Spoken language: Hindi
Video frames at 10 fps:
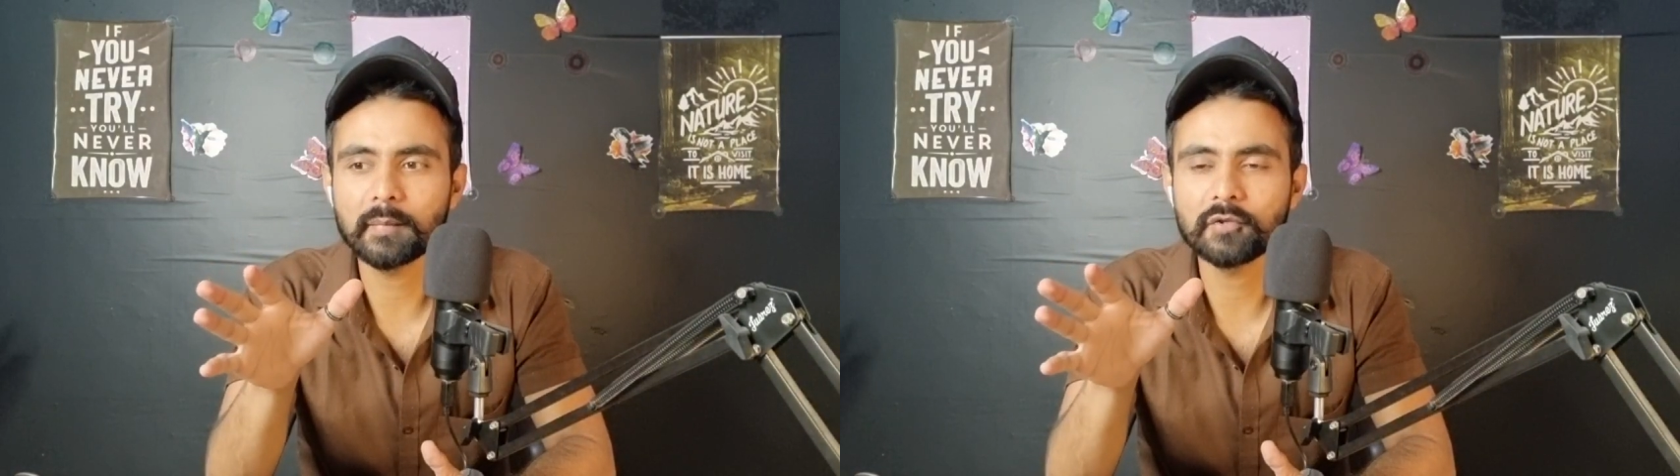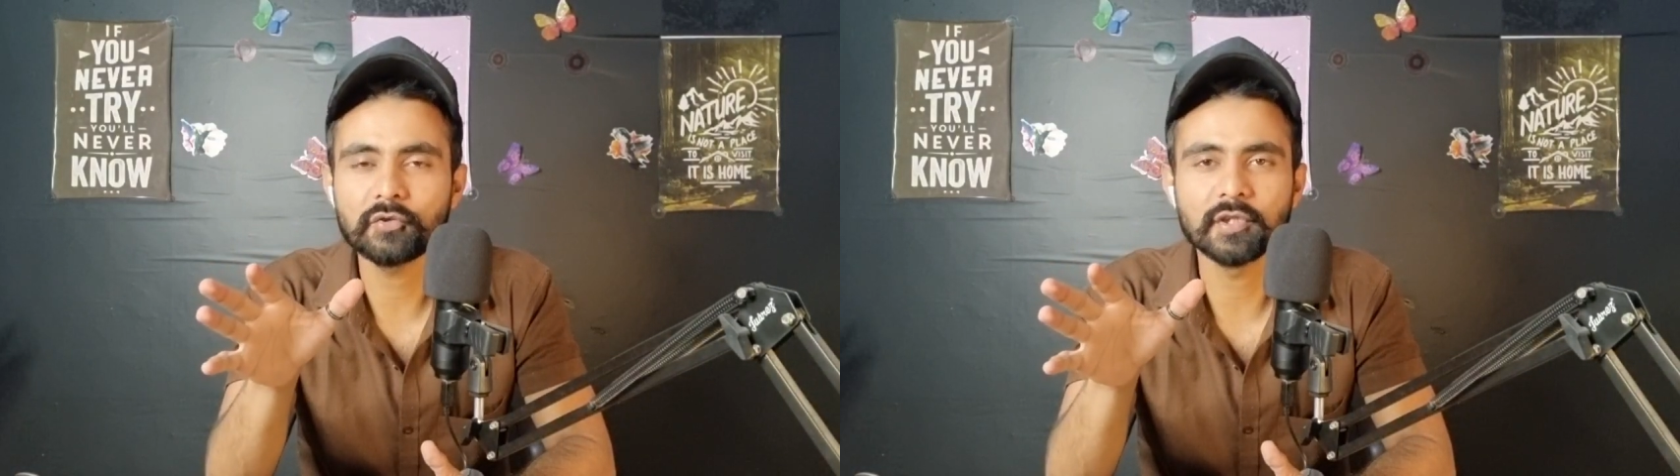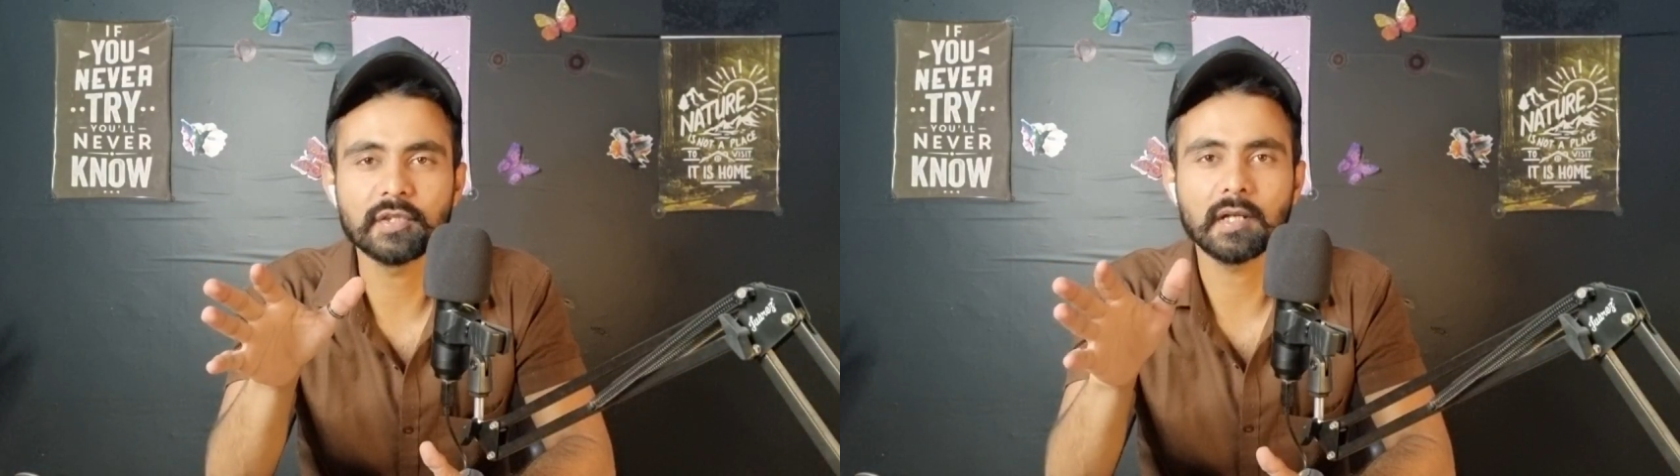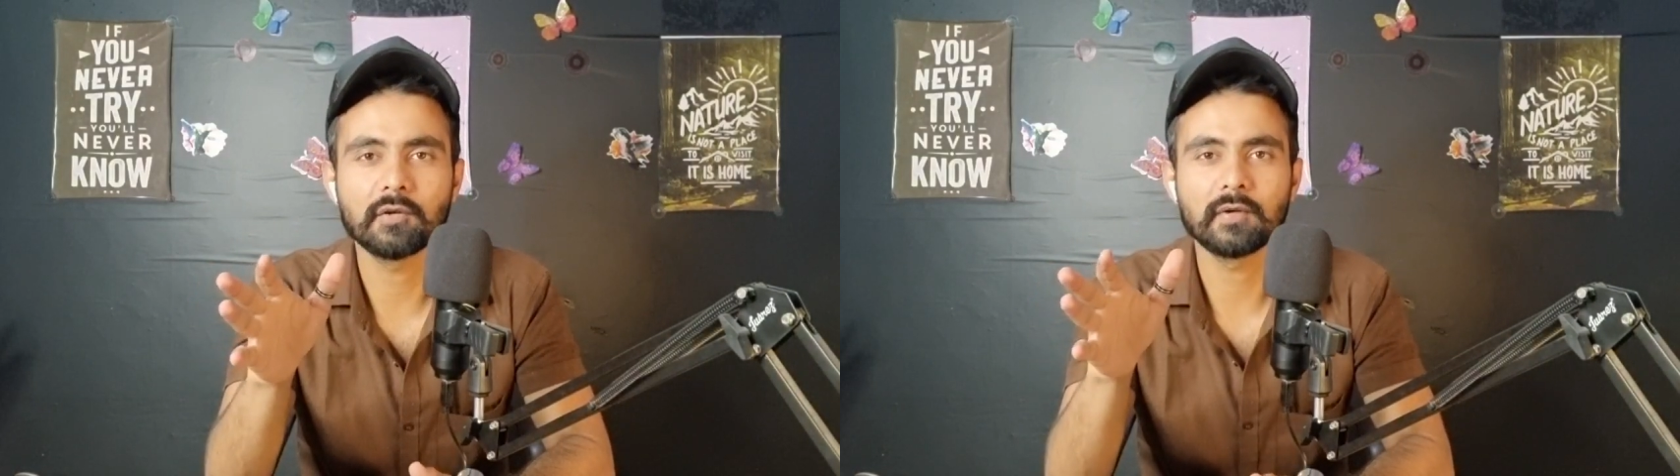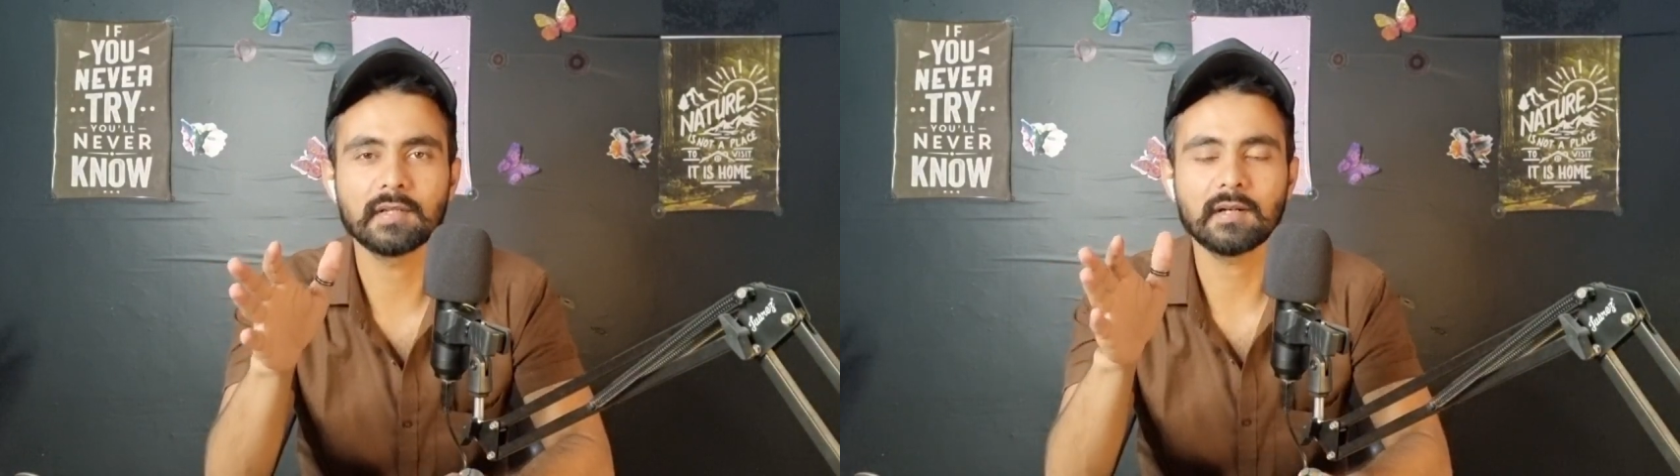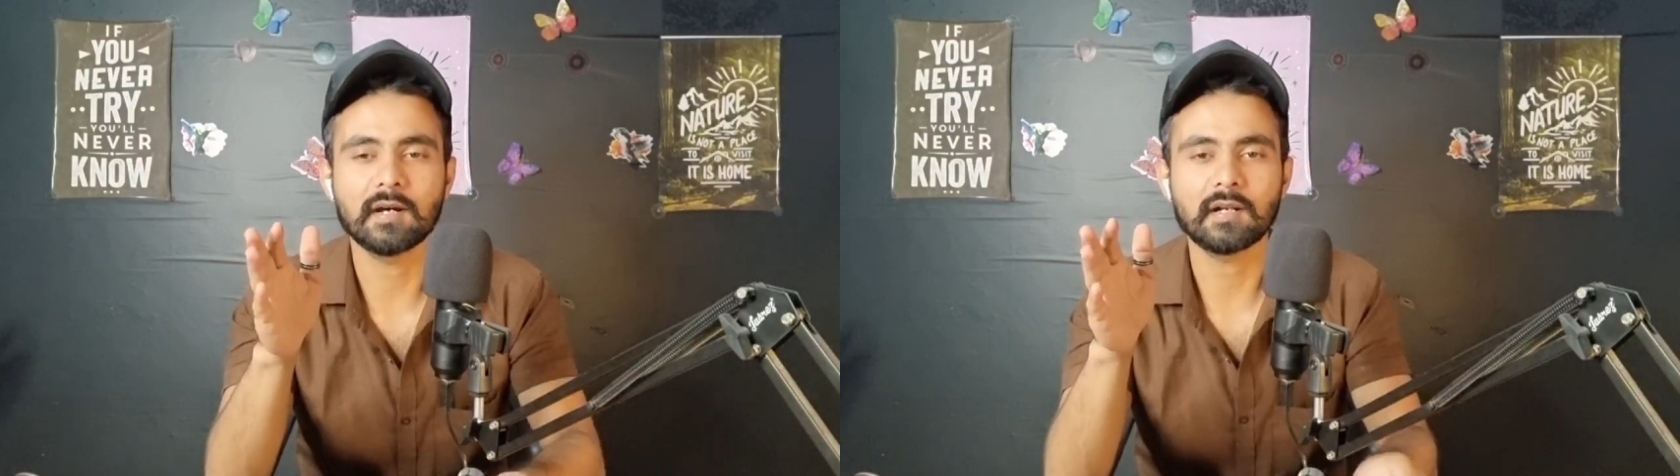पर जो शीशा लगा हुआ था कार